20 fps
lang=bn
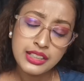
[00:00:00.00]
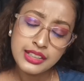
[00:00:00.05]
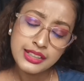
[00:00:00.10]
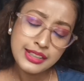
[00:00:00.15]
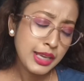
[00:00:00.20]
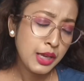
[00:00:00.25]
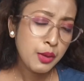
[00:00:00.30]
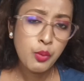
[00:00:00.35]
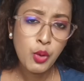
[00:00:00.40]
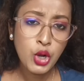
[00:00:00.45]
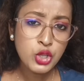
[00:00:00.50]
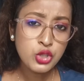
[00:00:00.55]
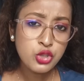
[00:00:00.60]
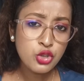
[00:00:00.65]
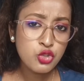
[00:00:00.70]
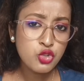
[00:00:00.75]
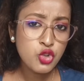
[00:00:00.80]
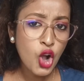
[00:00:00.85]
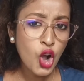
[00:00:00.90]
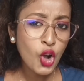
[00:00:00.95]
তো ঠিক
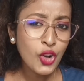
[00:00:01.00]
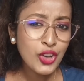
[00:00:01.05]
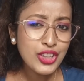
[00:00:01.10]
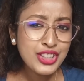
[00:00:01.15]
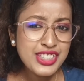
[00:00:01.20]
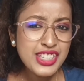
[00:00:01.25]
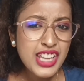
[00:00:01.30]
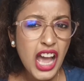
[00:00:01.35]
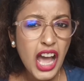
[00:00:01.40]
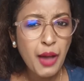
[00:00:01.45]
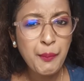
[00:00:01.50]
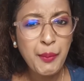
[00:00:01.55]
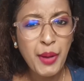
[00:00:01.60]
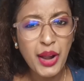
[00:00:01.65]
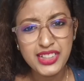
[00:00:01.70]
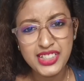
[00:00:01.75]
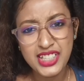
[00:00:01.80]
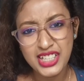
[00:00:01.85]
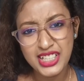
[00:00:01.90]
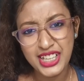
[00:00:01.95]
বলেছো যখন যা
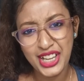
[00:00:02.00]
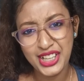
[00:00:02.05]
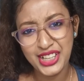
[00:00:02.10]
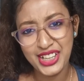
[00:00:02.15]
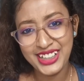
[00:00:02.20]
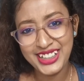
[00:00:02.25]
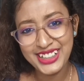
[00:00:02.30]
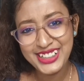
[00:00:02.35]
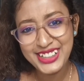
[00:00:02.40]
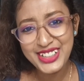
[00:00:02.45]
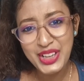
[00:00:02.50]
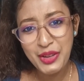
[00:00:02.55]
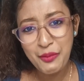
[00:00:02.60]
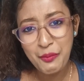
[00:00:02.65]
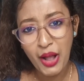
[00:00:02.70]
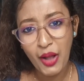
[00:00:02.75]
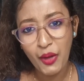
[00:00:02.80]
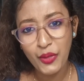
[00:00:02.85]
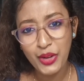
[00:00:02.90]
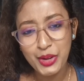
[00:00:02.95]
পারছে সেরে দিচ্ছে
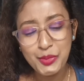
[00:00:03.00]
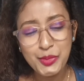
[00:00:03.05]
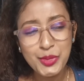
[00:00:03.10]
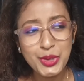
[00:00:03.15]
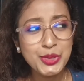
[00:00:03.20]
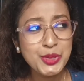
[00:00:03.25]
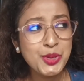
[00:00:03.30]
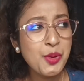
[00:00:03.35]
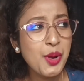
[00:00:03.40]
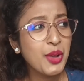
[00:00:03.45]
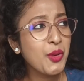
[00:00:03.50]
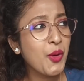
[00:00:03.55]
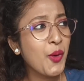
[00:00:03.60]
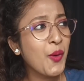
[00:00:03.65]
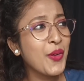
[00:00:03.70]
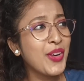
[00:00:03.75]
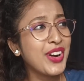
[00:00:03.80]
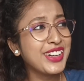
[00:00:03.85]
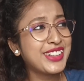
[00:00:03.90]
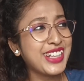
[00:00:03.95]
পাগলের মতো
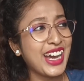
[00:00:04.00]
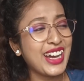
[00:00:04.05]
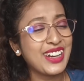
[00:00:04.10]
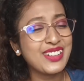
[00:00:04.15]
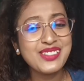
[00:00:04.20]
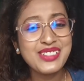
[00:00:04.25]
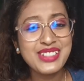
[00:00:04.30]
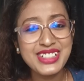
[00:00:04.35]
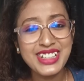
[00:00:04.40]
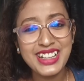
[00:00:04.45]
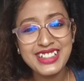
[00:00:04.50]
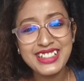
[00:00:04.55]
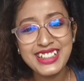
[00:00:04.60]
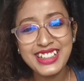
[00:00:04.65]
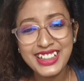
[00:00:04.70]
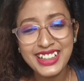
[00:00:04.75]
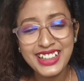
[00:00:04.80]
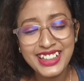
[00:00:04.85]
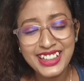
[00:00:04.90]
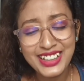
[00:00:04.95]
কখনো ঠাকুর যা
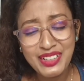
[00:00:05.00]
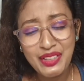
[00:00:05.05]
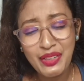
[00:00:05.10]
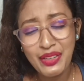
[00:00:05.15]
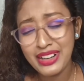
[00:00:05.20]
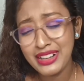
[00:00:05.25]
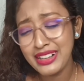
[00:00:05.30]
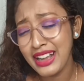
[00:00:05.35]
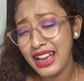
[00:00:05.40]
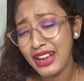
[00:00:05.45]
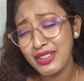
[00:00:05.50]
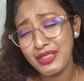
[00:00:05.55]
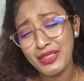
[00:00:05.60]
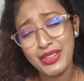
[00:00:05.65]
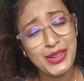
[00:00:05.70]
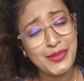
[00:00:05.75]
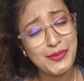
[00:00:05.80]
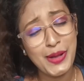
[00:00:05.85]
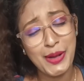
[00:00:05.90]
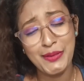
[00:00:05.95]
যে কি করে না
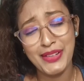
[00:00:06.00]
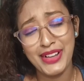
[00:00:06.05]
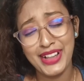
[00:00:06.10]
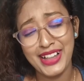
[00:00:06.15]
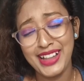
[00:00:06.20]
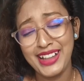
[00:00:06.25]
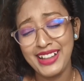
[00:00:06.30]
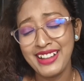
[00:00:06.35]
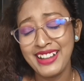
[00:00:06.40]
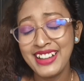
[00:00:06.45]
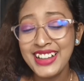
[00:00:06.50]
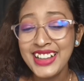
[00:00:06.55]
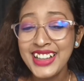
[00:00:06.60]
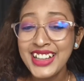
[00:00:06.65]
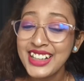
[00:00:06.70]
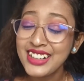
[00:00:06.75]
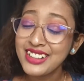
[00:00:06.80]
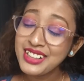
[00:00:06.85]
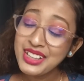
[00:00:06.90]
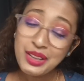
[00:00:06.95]
করে বাবা
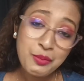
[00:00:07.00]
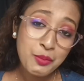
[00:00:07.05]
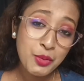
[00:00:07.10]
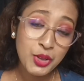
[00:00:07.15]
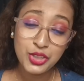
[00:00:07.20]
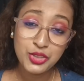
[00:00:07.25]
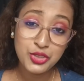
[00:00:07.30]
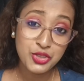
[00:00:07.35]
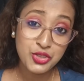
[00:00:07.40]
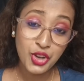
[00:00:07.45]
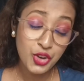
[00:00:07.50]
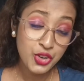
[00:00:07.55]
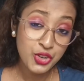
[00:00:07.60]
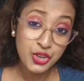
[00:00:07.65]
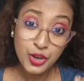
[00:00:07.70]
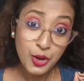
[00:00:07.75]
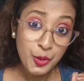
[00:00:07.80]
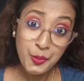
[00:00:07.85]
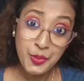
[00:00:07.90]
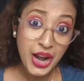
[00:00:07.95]
ঠিক বলেছো যখন
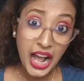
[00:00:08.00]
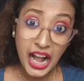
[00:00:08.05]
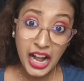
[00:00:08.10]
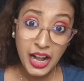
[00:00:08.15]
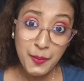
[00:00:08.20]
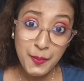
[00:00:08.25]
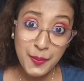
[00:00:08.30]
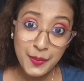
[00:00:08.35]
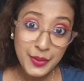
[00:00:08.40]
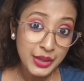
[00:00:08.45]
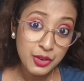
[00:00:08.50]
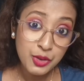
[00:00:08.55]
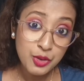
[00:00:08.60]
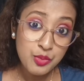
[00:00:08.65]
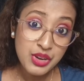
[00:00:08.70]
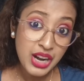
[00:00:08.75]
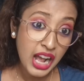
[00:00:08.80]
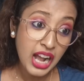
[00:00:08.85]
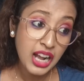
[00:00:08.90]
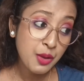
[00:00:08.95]
ওরকম রাগ মানে
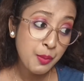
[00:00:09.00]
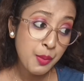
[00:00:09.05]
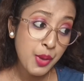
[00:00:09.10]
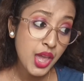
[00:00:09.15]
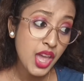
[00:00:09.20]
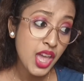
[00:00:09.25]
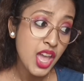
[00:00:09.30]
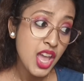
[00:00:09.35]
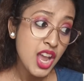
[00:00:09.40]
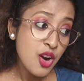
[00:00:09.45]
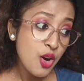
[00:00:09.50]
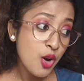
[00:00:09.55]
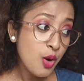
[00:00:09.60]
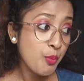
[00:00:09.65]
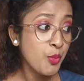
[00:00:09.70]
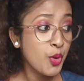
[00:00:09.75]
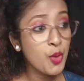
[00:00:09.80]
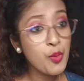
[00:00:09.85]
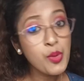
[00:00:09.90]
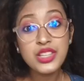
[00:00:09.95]
ওরকম রাখবে
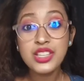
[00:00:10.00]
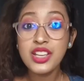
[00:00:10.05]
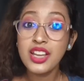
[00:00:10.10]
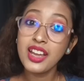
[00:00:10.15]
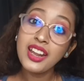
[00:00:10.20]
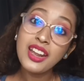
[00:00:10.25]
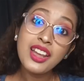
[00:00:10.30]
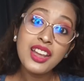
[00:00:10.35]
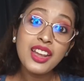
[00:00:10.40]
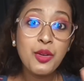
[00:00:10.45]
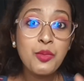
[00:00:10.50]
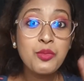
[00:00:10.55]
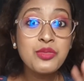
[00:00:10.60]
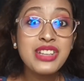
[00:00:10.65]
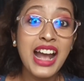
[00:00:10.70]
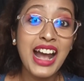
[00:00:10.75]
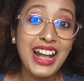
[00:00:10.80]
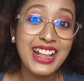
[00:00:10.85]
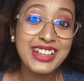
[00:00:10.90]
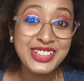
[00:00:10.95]
ওরকম বলবে যে এরকম
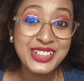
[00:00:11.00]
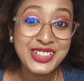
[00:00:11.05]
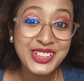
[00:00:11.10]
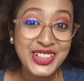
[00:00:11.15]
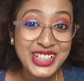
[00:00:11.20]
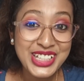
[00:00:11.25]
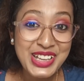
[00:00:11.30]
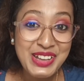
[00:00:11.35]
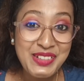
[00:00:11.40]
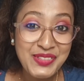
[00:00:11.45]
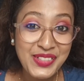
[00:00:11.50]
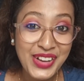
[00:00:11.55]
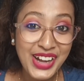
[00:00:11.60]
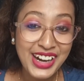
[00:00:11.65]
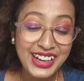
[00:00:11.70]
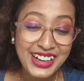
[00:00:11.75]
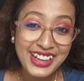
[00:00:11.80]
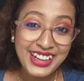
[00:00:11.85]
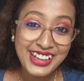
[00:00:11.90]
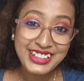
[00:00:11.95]
সাজটা যে
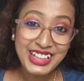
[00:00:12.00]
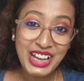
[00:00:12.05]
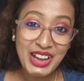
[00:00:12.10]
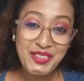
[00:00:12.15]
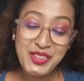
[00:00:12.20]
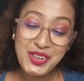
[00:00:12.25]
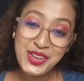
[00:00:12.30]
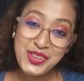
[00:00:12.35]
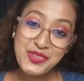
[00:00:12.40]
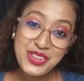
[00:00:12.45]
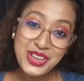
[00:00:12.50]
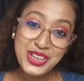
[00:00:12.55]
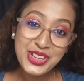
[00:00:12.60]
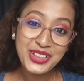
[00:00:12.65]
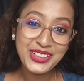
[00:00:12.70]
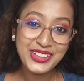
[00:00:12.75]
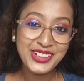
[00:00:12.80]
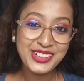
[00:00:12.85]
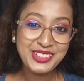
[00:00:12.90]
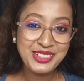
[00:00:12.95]
পায় তারপর ওই
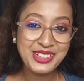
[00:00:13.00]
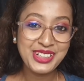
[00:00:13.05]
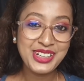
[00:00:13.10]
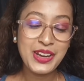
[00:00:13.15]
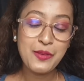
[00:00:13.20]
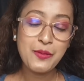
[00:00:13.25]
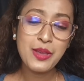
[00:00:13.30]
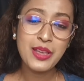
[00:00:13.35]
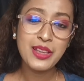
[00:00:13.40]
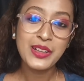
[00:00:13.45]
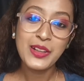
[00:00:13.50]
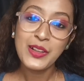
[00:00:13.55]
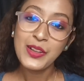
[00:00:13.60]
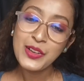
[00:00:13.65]
ভিডিওগুলো তুলে নেবে